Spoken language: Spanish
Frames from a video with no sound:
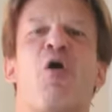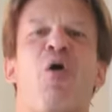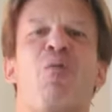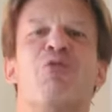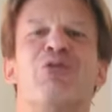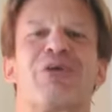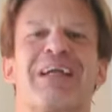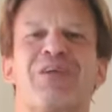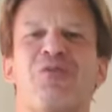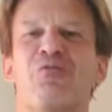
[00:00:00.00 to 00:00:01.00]
Cómo
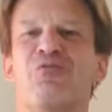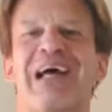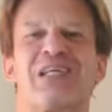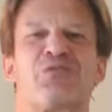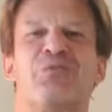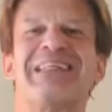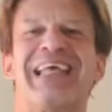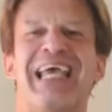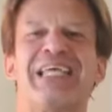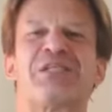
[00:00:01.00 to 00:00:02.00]
lograr una
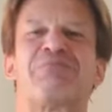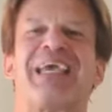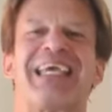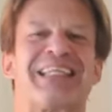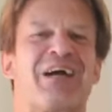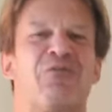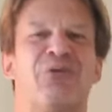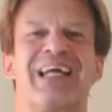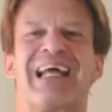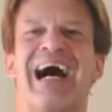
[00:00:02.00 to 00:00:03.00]
suite
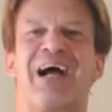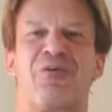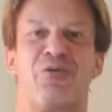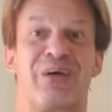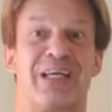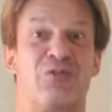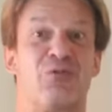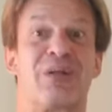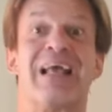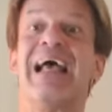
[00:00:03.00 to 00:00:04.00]
espectacular,
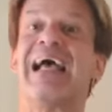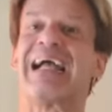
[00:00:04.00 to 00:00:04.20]
acogedor,